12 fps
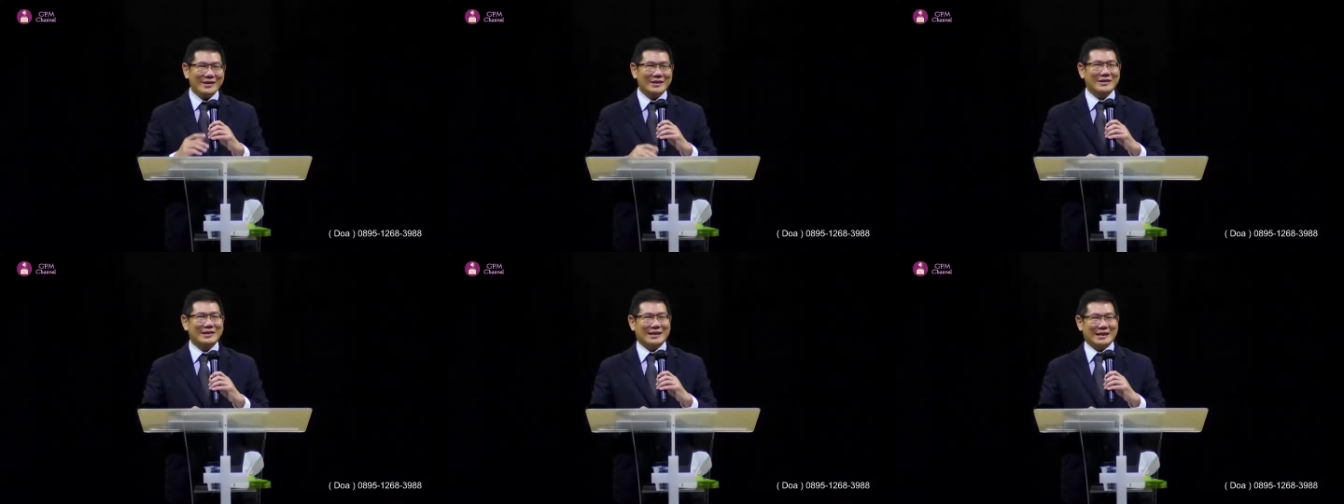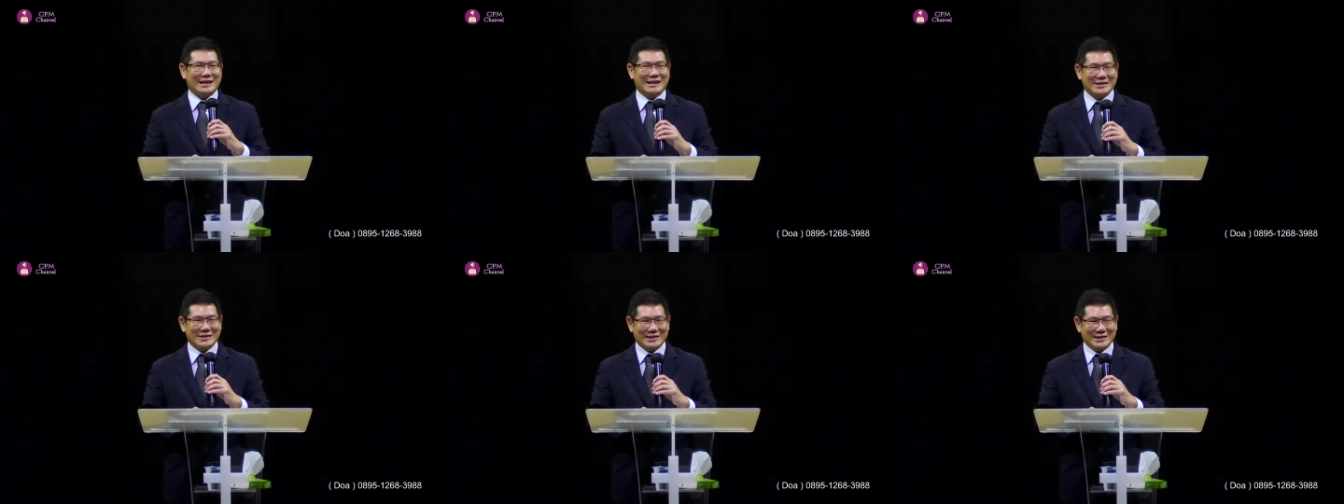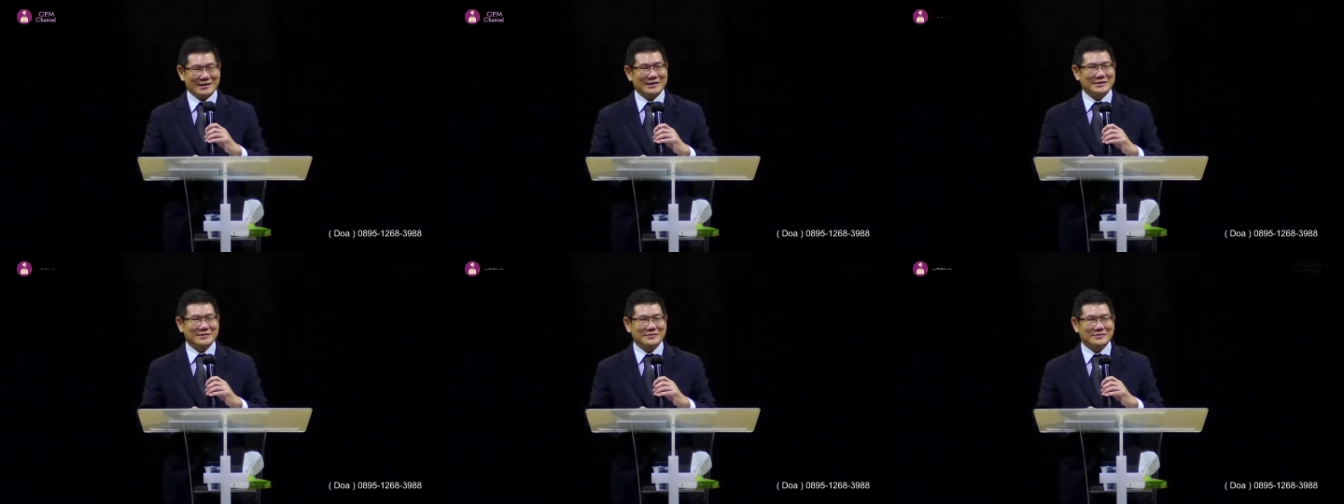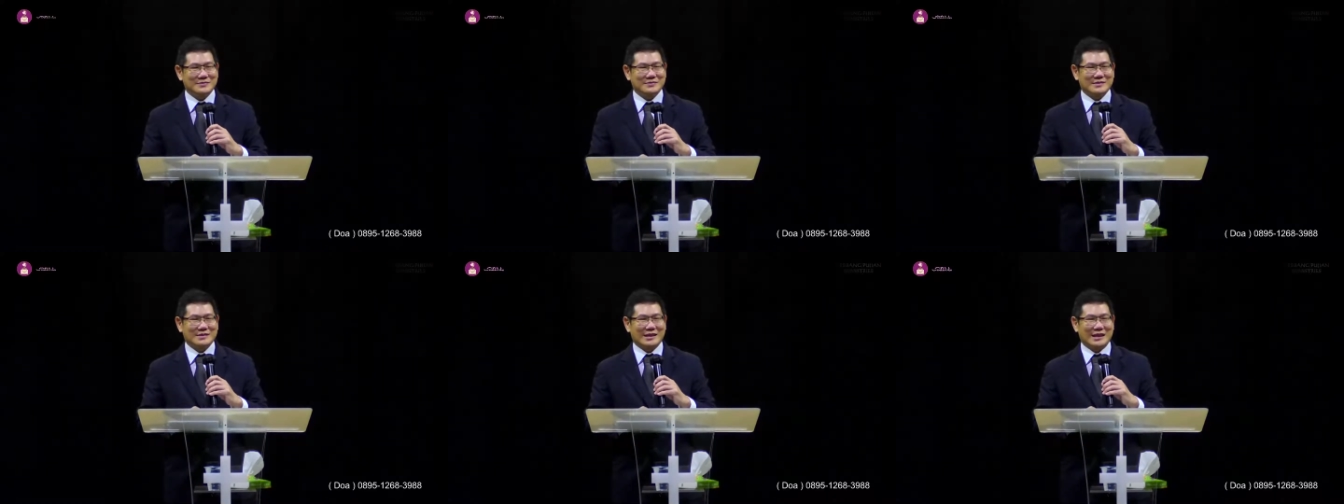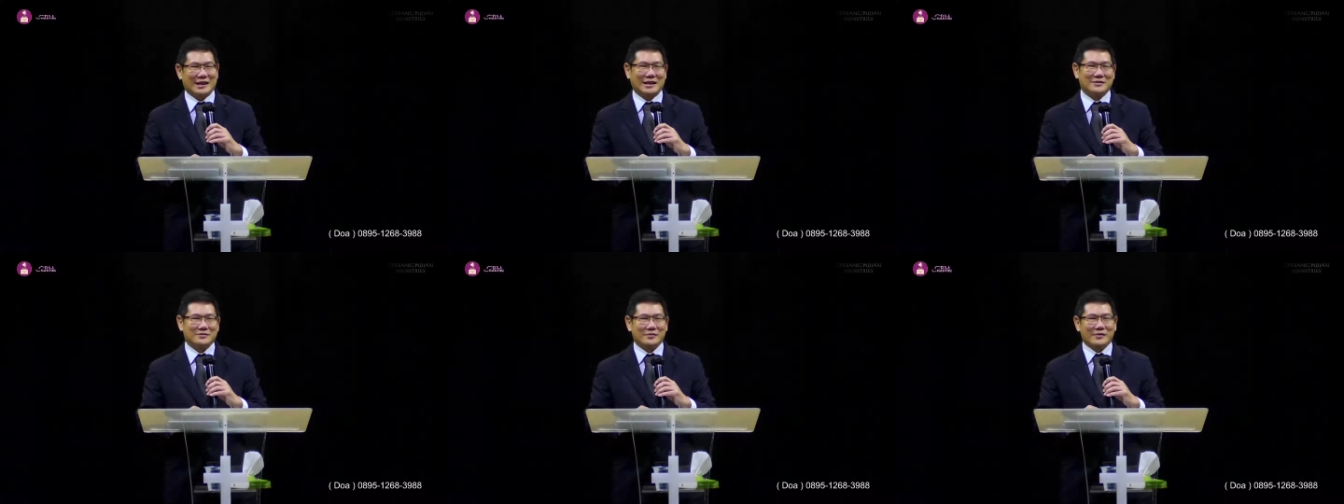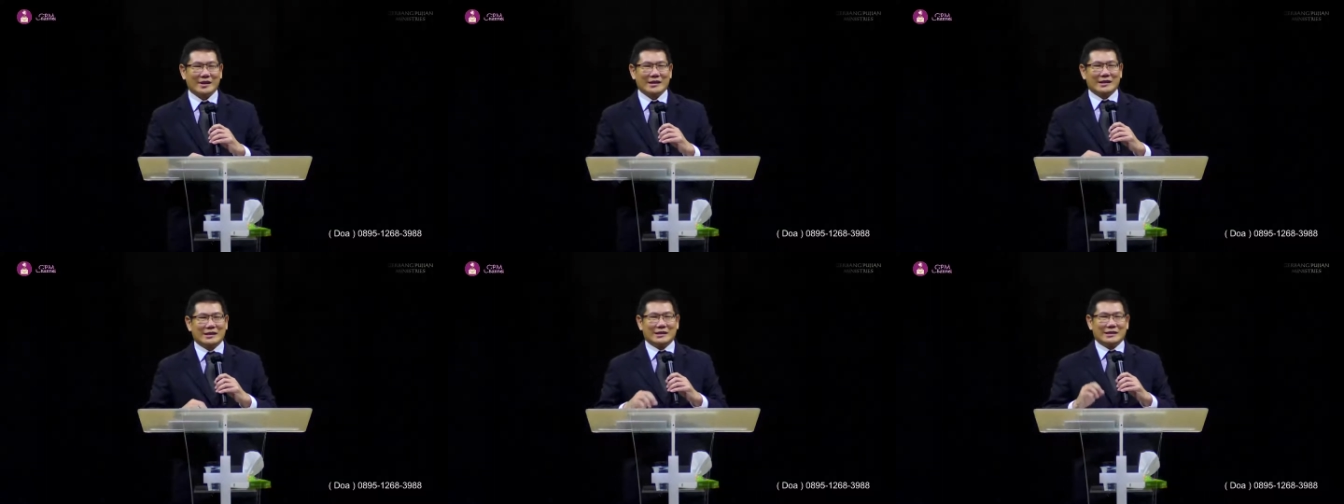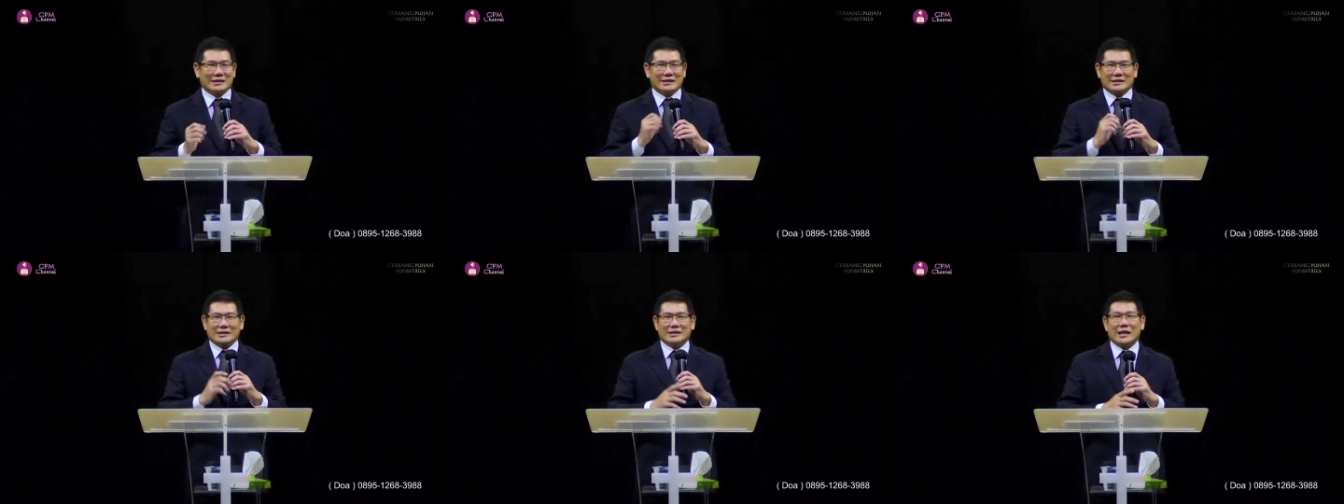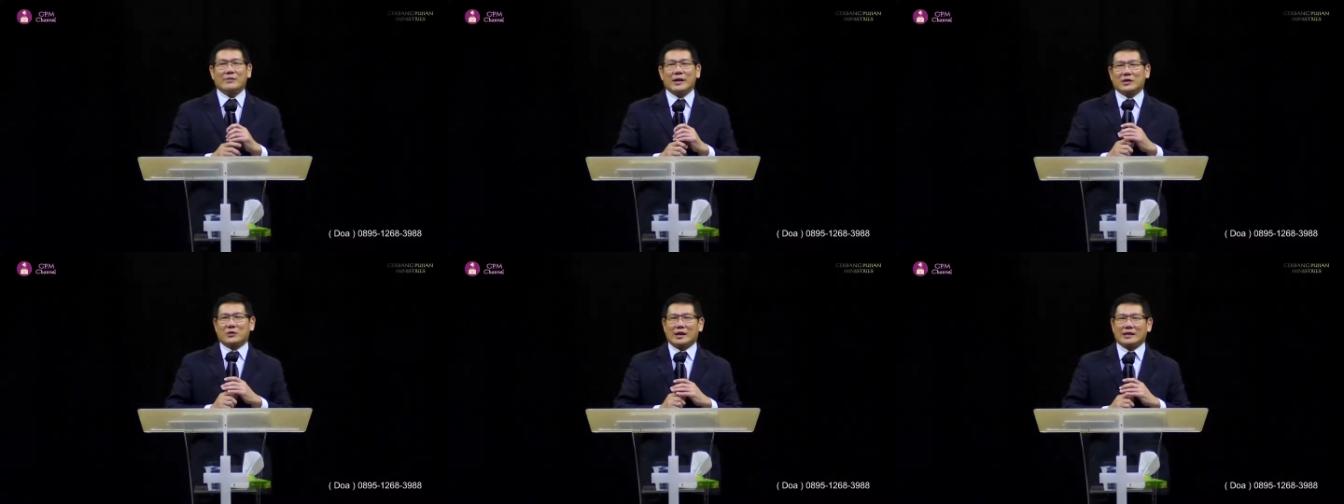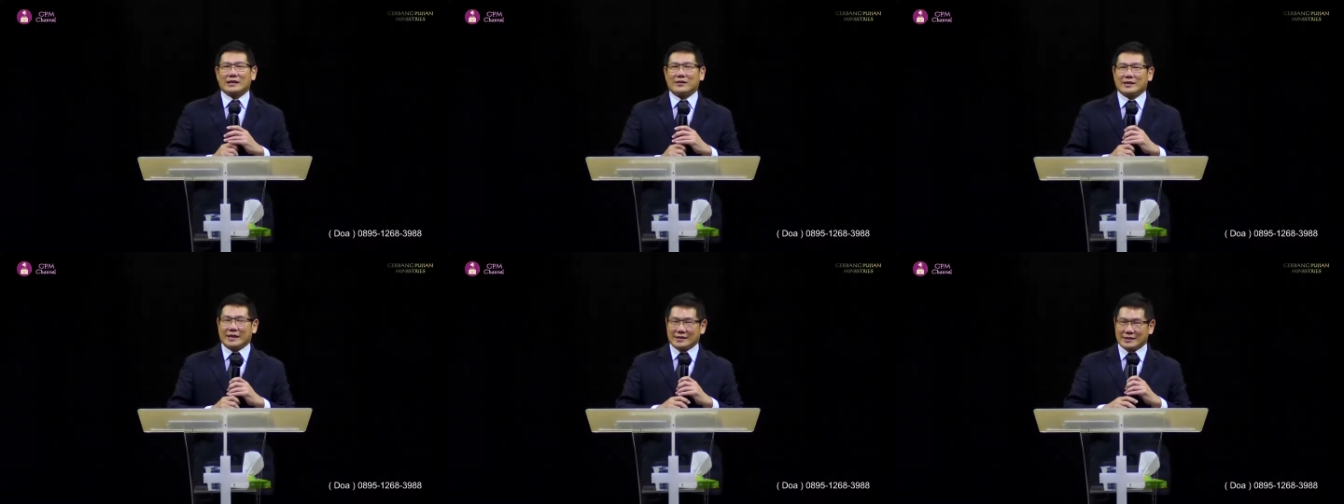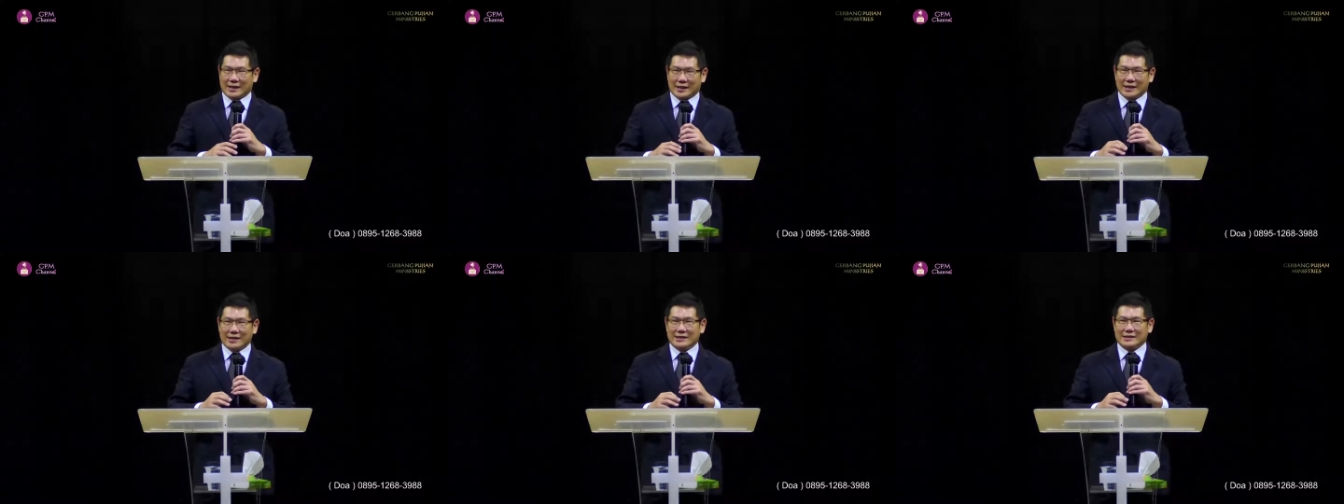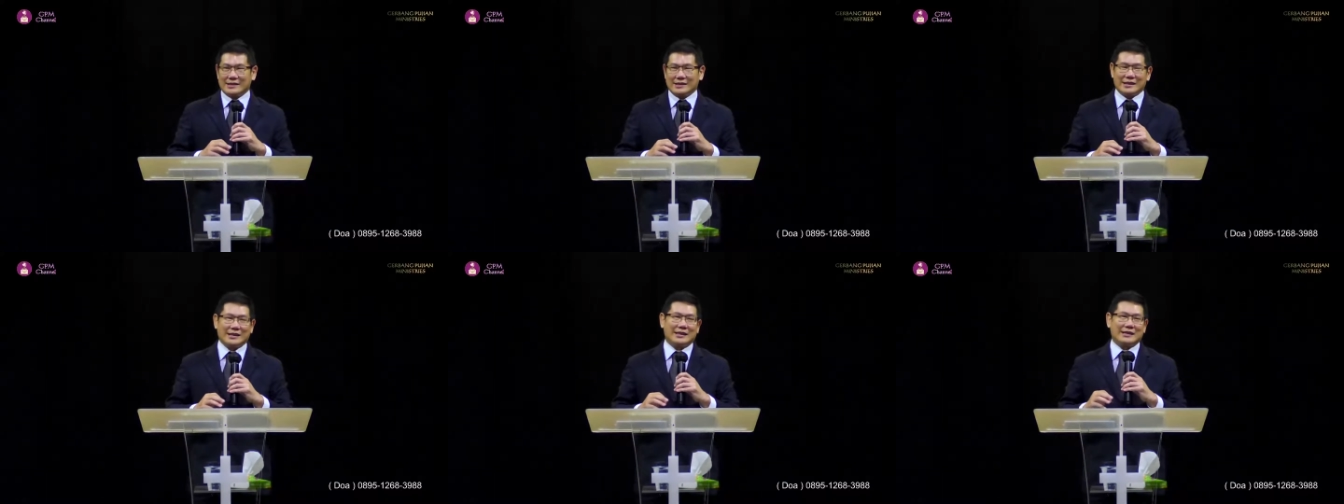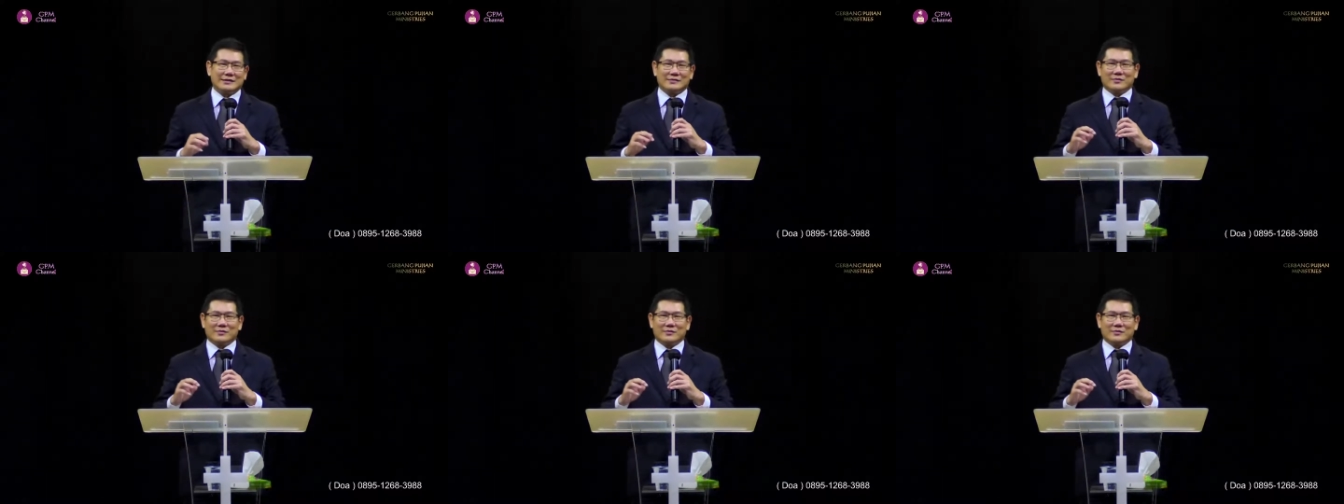Oke, lanjut yuk. Nah, siapa itu wanita-wanita istana? Ya.